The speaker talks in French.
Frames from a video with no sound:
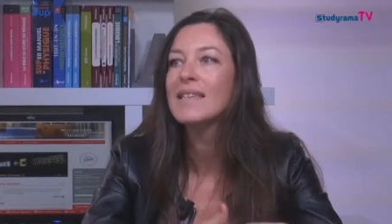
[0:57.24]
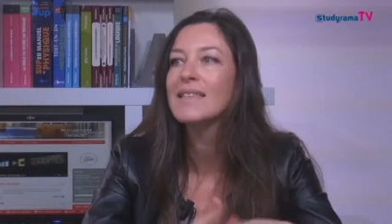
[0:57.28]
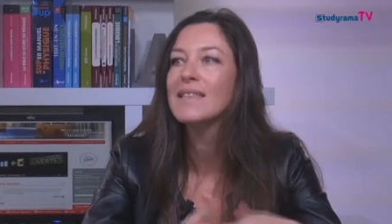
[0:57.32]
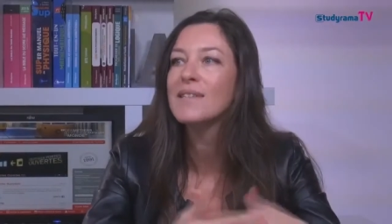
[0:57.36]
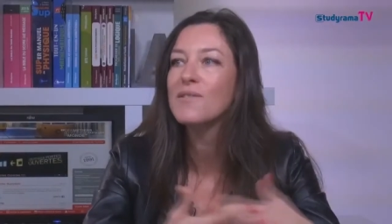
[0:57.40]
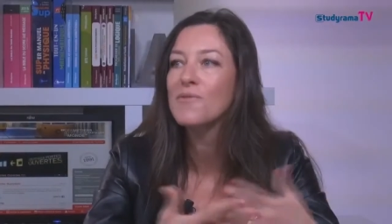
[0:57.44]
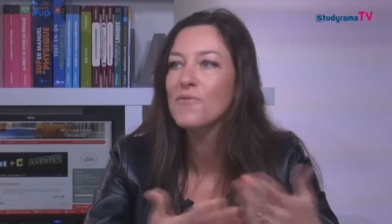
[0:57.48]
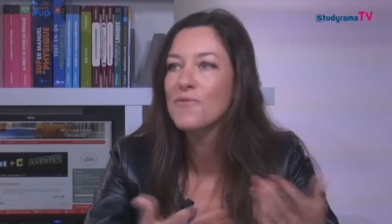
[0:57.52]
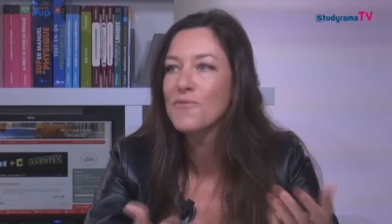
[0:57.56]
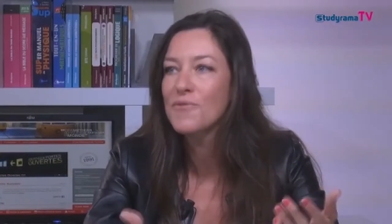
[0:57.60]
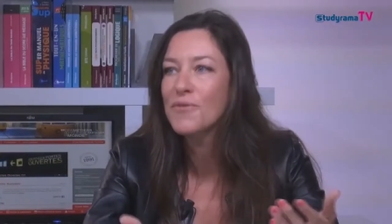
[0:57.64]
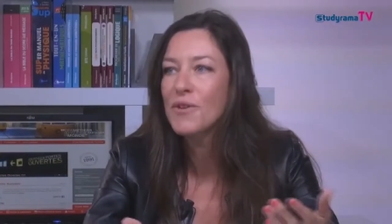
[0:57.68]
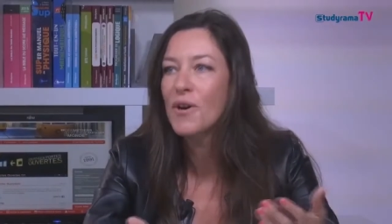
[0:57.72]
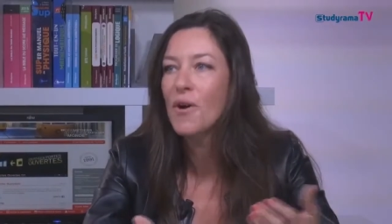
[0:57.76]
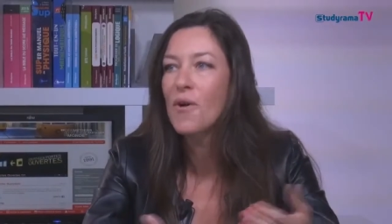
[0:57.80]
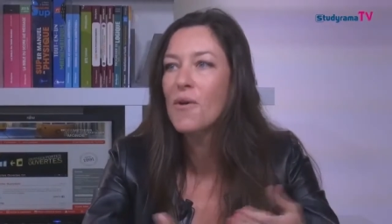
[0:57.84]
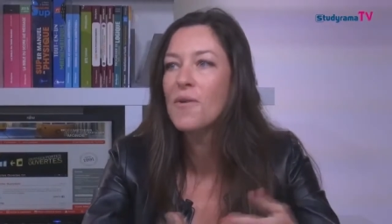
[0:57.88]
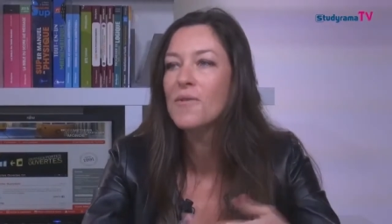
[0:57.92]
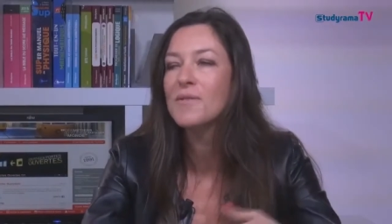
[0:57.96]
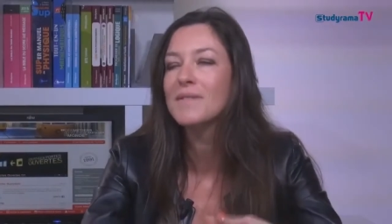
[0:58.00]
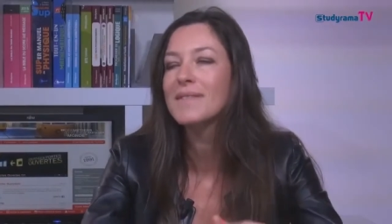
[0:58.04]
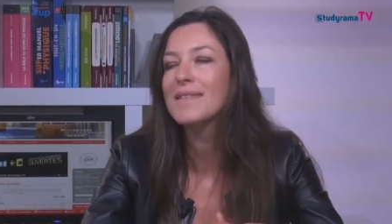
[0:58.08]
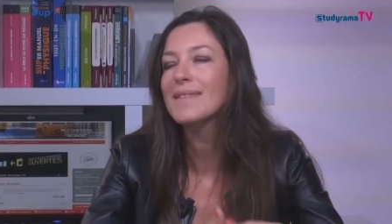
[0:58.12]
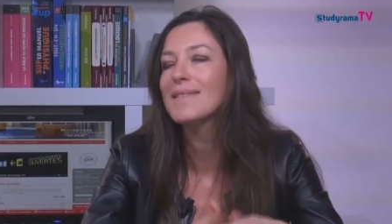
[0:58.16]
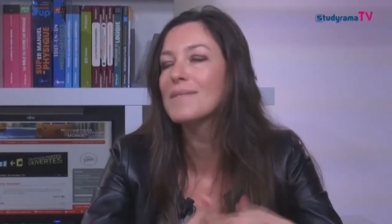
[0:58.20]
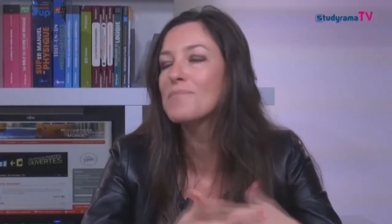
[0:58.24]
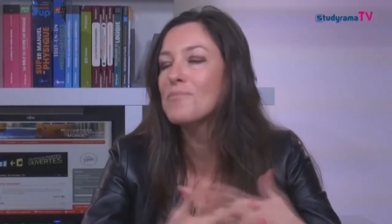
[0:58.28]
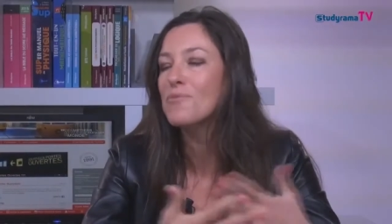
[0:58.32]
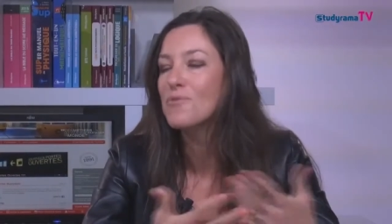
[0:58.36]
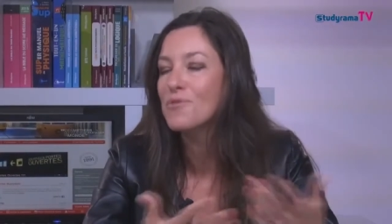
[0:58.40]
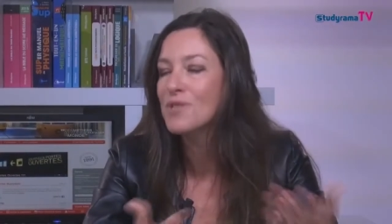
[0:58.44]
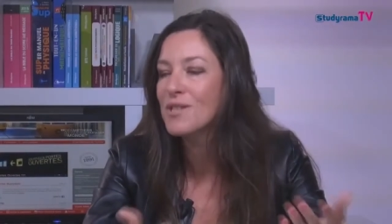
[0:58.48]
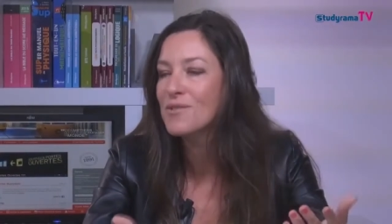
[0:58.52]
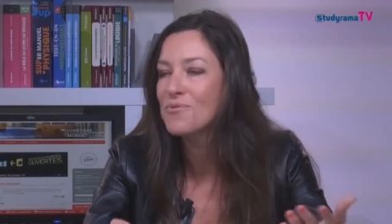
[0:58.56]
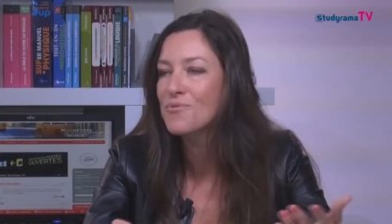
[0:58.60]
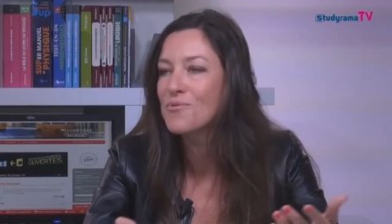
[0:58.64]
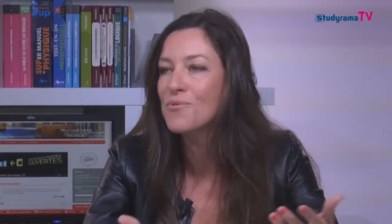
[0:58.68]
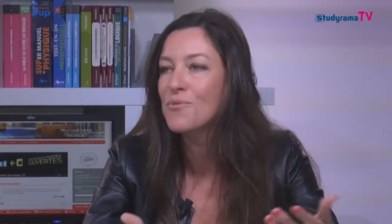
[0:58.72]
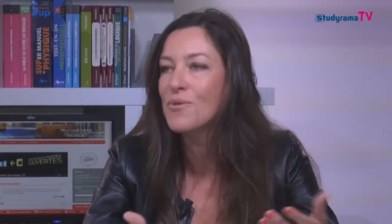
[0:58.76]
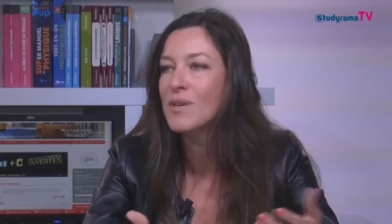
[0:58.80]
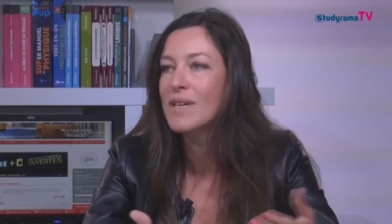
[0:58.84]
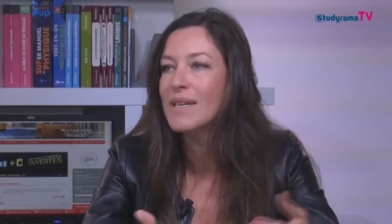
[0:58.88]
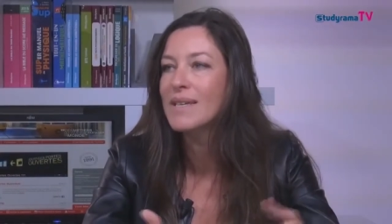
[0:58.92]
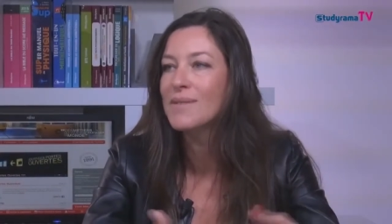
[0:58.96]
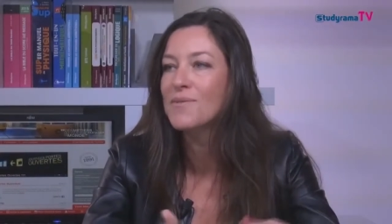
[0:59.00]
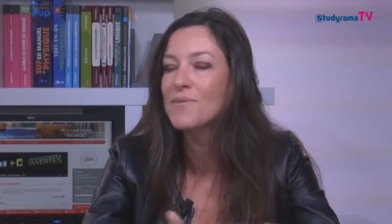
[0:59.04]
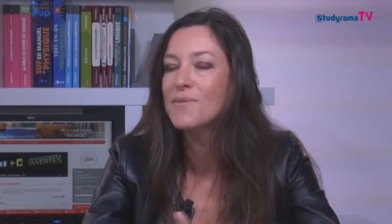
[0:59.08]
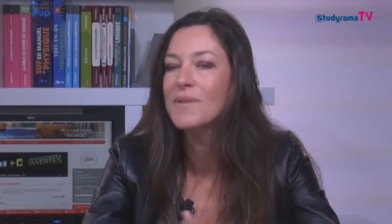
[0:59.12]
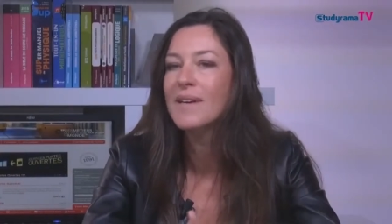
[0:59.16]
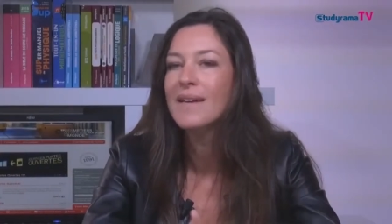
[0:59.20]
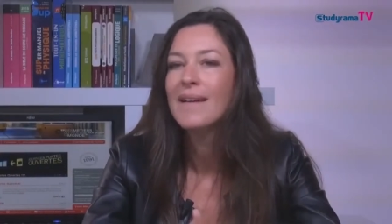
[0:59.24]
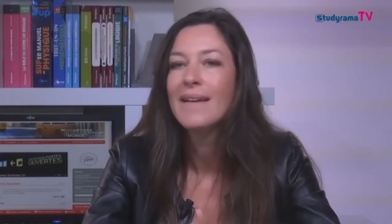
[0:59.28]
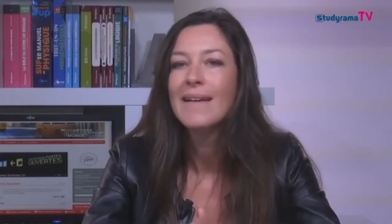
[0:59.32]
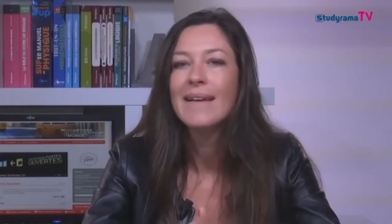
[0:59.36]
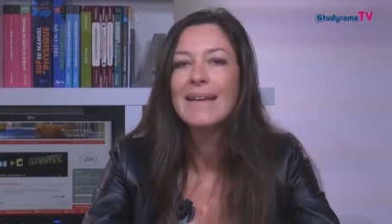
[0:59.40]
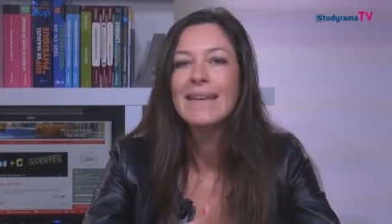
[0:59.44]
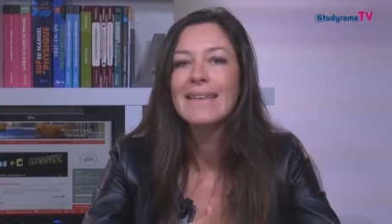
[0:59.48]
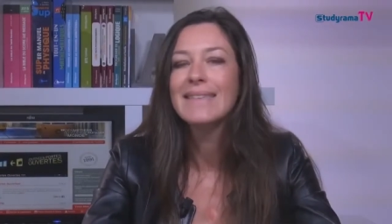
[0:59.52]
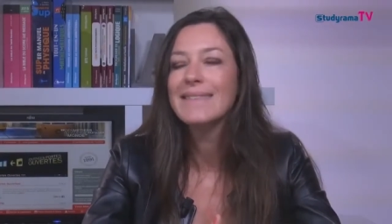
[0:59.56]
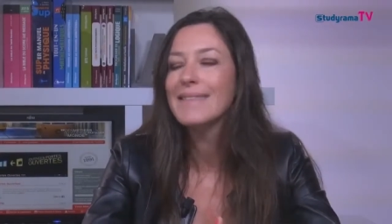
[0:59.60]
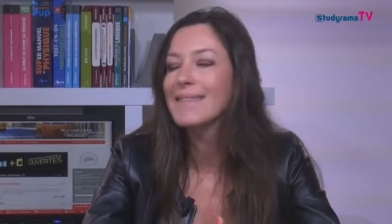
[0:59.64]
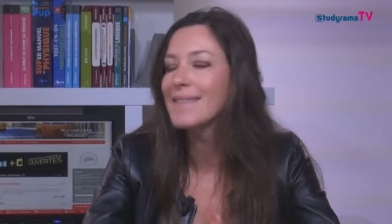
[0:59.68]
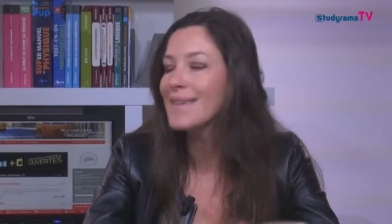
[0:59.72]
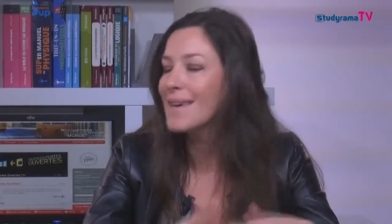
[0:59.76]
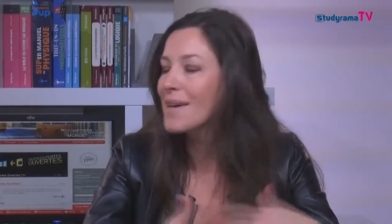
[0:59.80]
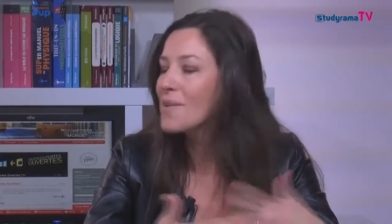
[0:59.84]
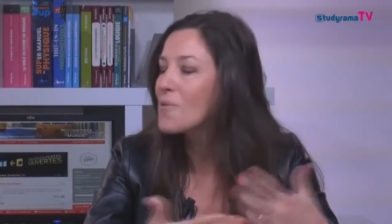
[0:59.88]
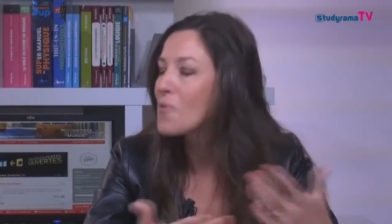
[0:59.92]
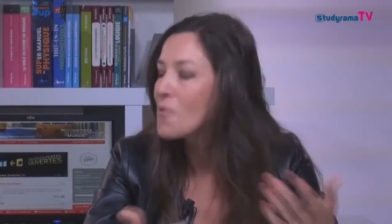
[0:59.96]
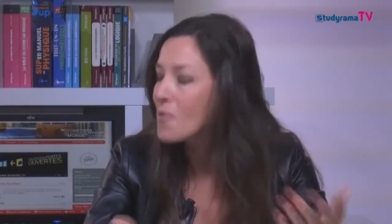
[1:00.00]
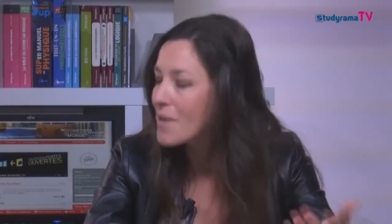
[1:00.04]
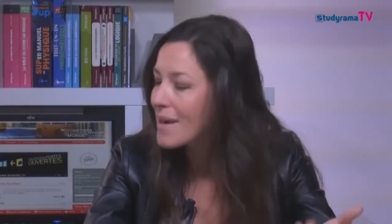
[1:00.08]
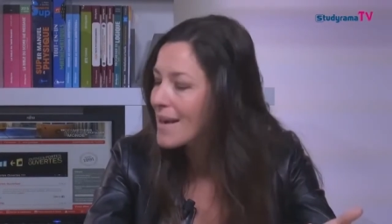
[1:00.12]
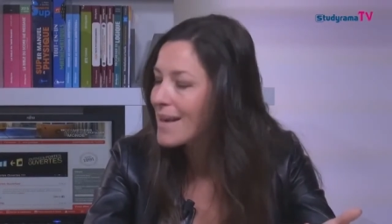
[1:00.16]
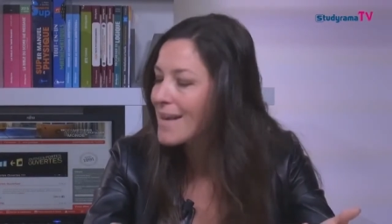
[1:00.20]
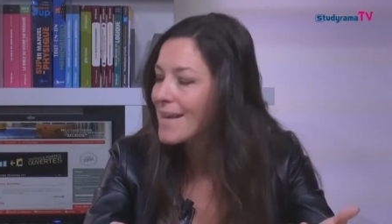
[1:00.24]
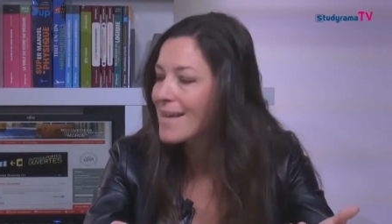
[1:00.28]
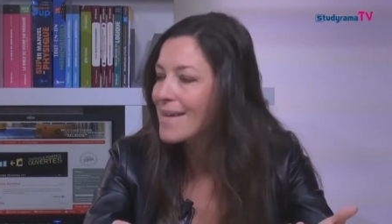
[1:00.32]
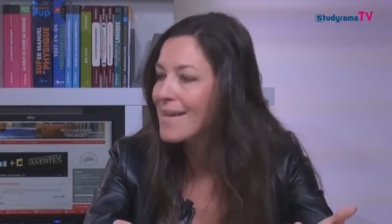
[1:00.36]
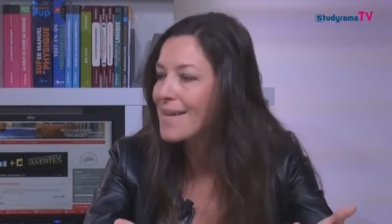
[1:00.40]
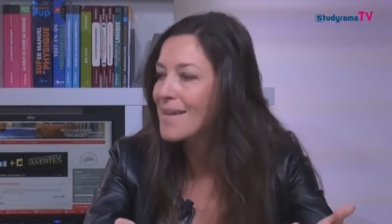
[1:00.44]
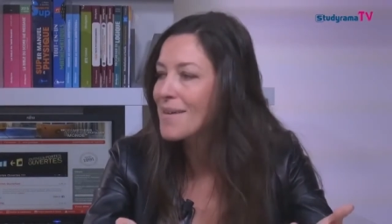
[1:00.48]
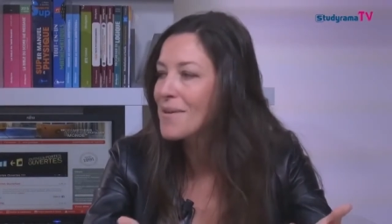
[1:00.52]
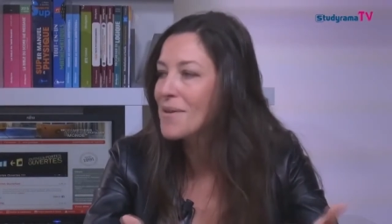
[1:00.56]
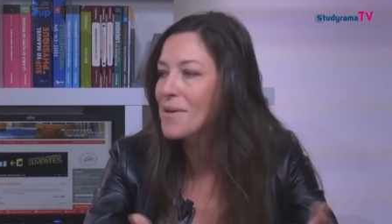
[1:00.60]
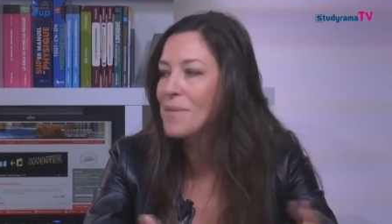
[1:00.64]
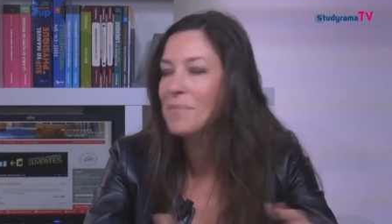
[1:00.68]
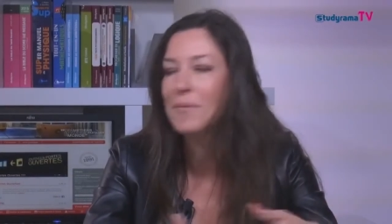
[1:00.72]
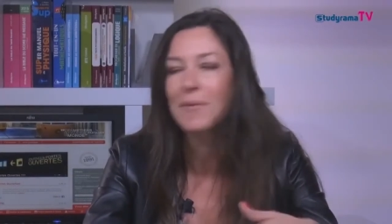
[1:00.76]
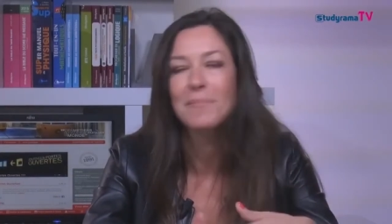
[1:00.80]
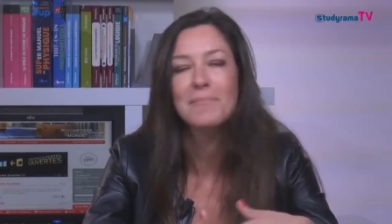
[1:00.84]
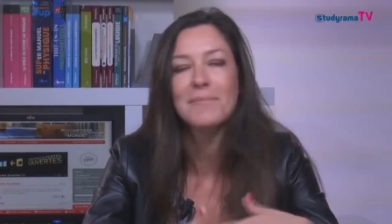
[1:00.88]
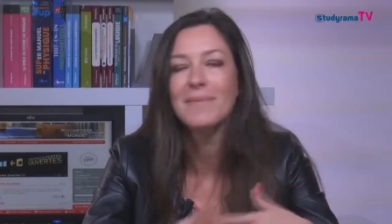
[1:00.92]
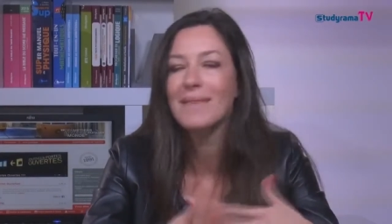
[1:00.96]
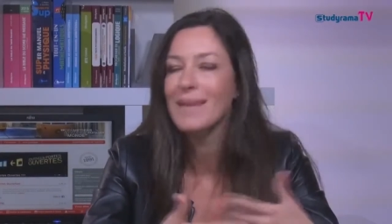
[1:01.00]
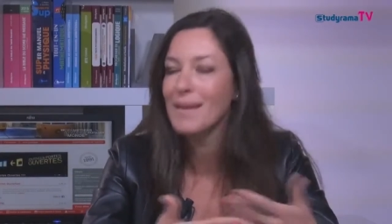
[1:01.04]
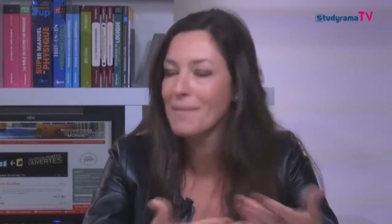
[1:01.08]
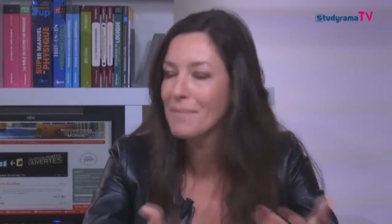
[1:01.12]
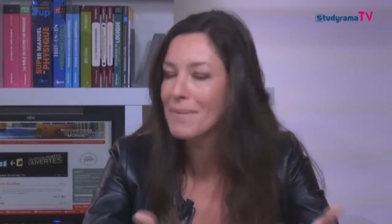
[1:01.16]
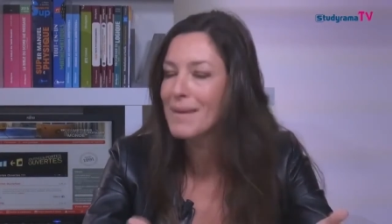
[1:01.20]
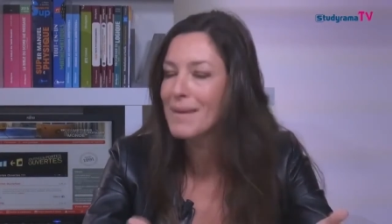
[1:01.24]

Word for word: il y a des conférences, il y a des projets tutorés, donc c'est très concret et même dès le